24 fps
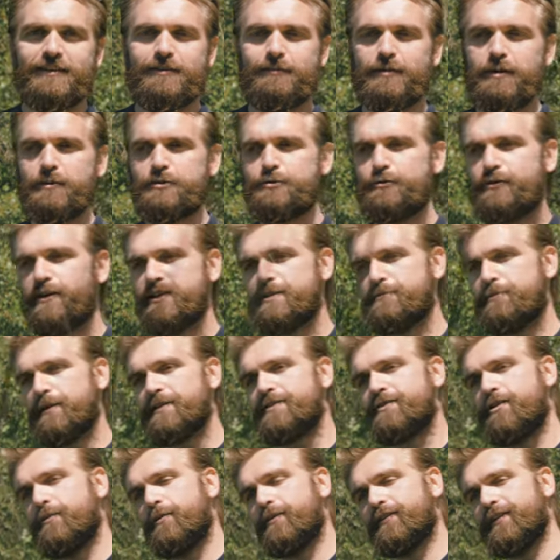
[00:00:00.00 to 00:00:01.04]
Comme d'habitude,
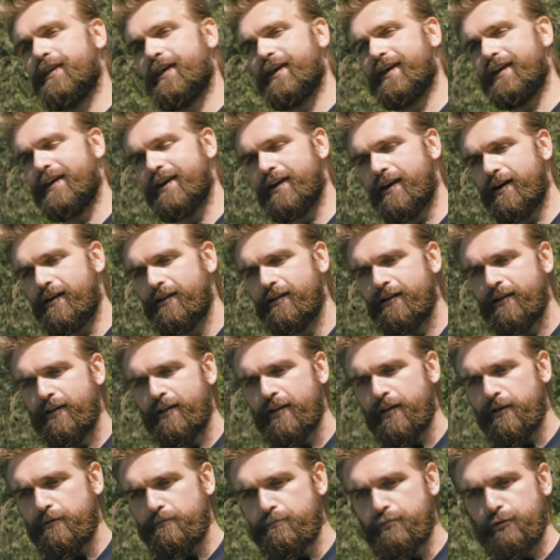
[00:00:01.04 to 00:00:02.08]
l'espace commentaire est là
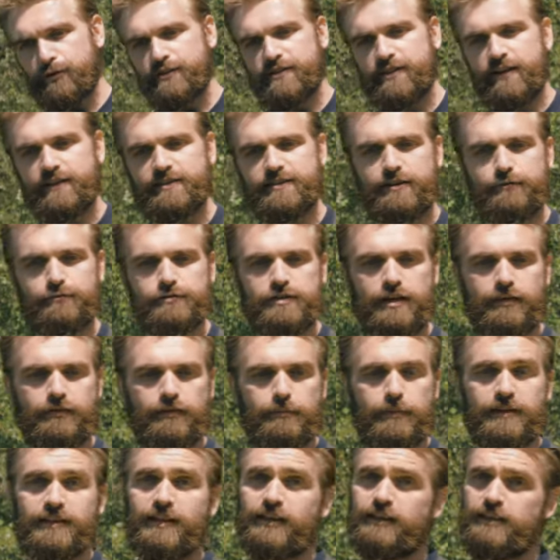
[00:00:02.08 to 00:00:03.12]
pour ça, si vous
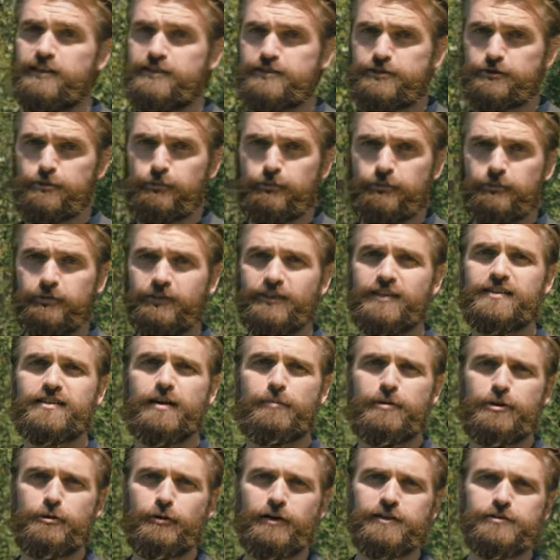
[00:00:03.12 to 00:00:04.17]
avez bah, des questions, des
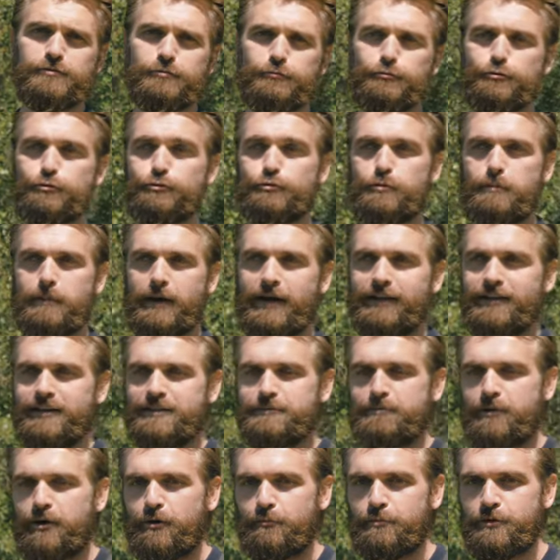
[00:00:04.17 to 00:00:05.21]
améliorations, je ne suis pas un
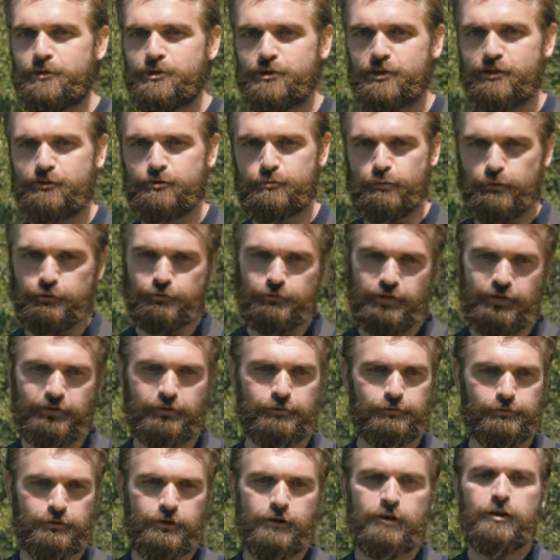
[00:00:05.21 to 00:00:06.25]
expert en pitching, je pense que vous
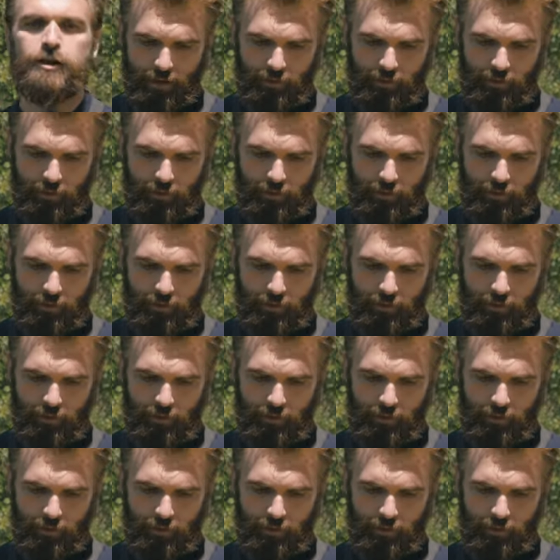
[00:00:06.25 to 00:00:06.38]
l'avez vu.